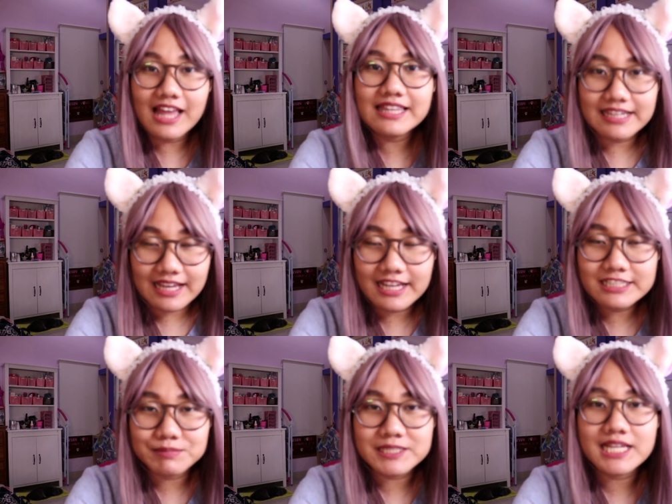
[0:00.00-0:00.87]

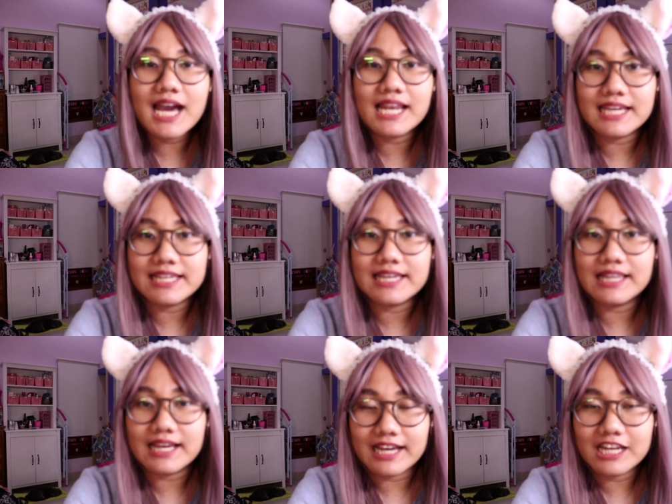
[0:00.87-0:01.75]
Alias bisa kalian
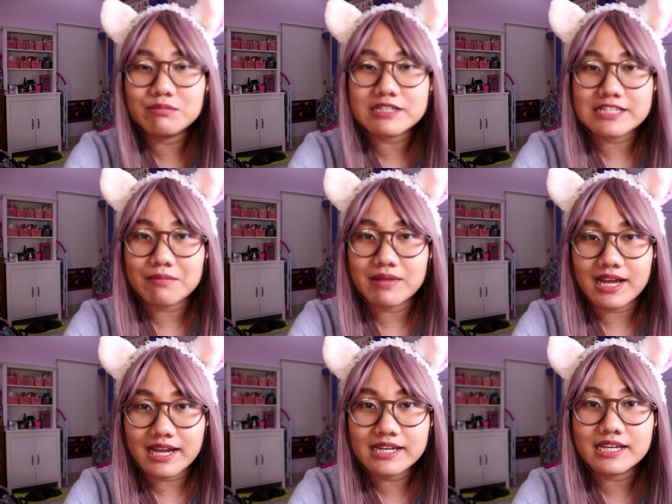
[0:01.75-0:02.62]
nyalakan
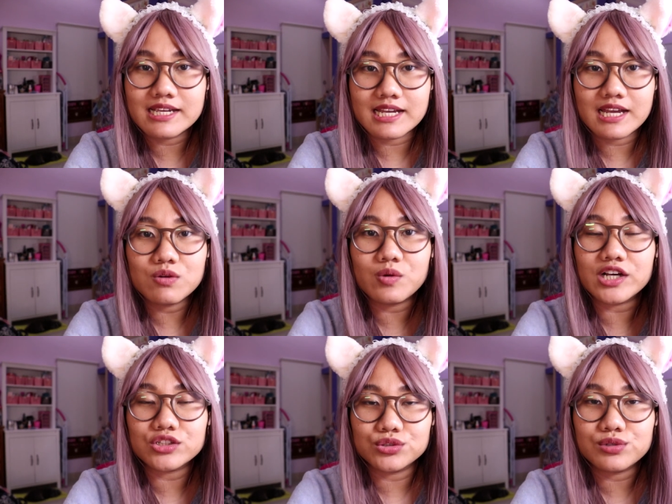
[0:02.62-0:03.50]
bersamaan dengan
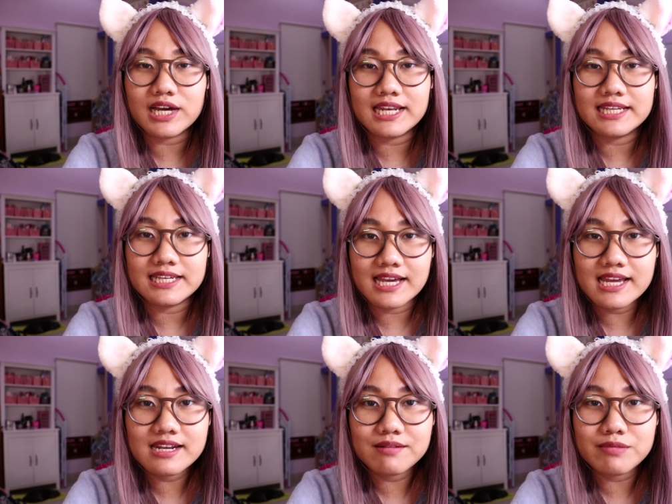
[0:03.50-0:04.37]
waktu
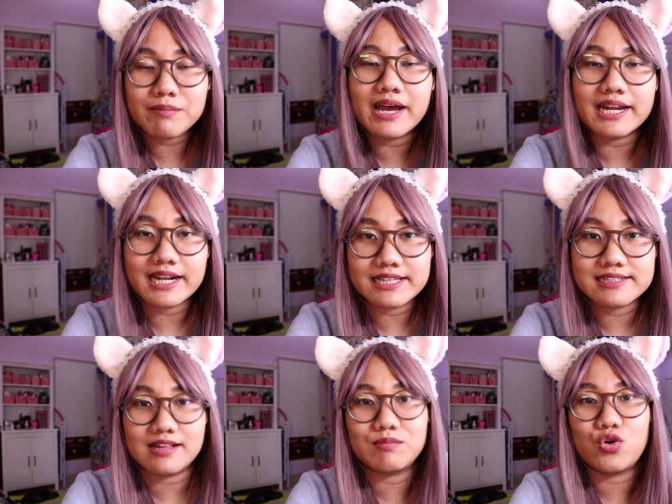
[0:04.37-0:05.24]
kalian memarinate
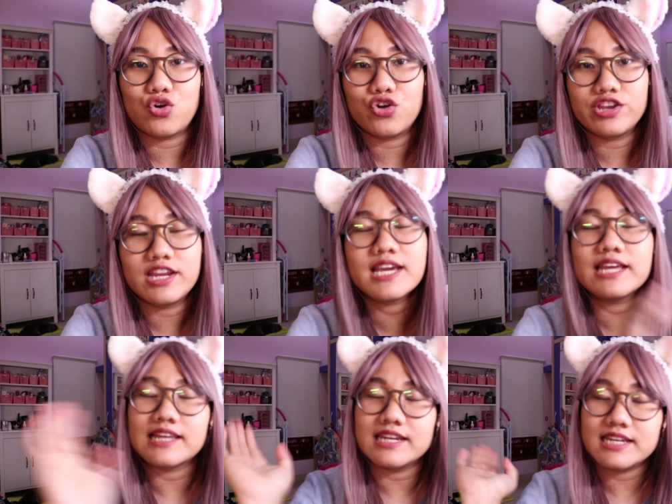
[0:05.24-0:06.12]
salmon. Jadi
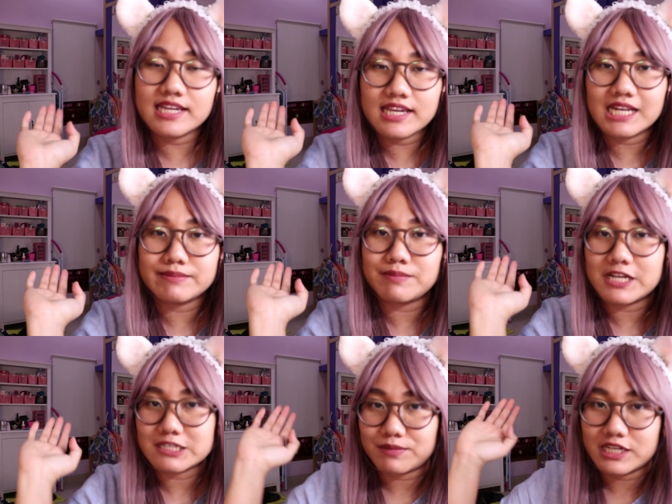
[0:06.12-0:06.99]
kayak tadi nih
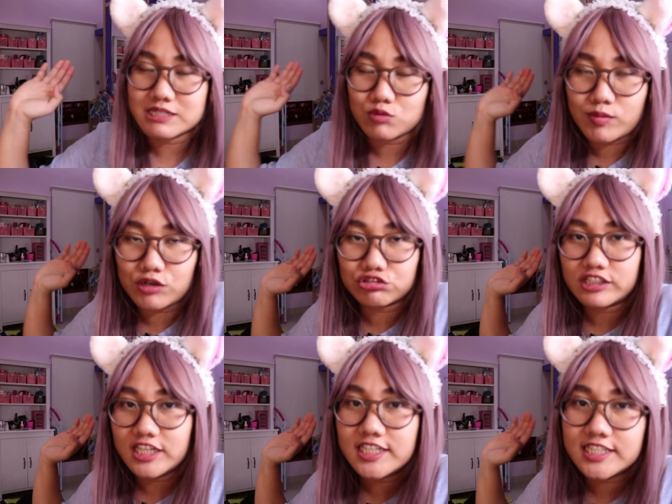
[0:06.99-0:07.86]
15 menit sebelum aku
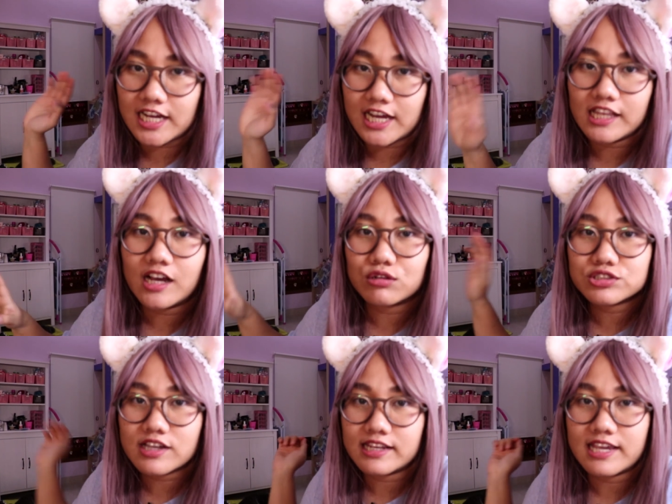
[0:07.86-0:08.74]
tinggal
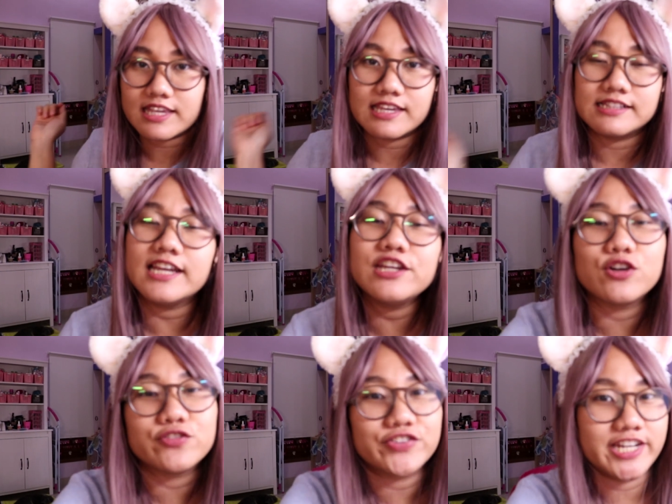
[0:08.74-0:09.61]
aku sekalian nyalain
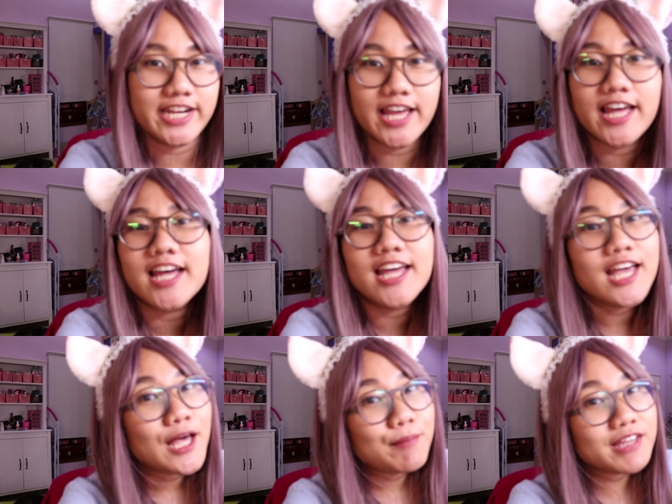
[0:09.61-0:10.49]
ovennya.
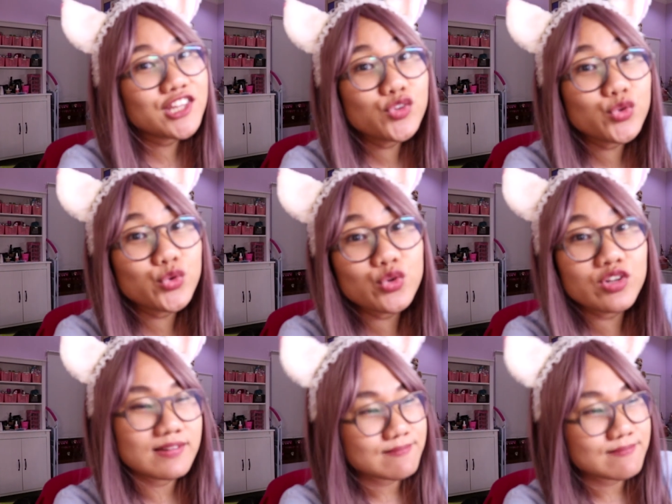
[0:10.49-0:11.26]
Begitu.